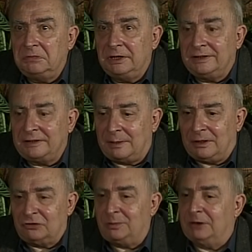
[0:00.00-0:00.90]
Ça
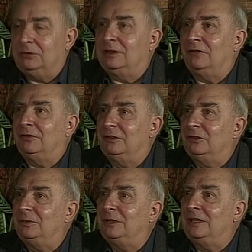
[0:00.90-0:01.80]
marche pas tout à fait.
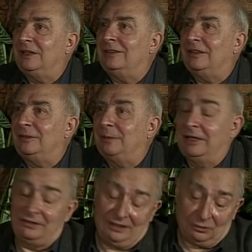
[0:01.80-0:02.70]
Je me dis, qu'est-ce qui se
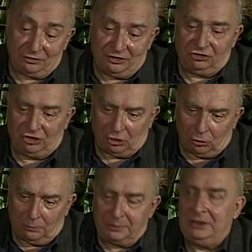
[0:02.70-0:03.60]
passe Là aussi, j'ai
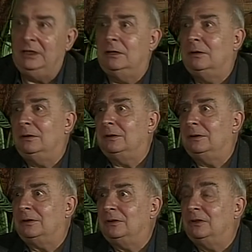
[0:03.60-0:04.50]
repris
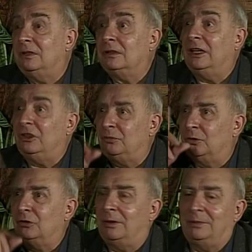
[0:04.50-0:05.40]
le, truc de l'homme et je
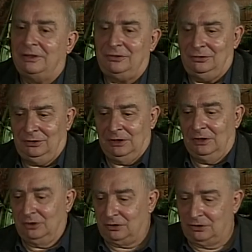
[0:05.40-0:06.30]
me suis aperçu
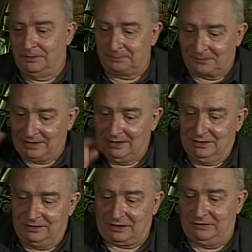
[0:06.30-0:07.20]
que
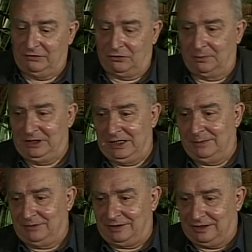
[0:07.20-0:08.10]
ce qu'il avait de
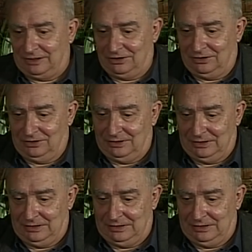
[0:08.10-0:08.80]
formidable, c'est que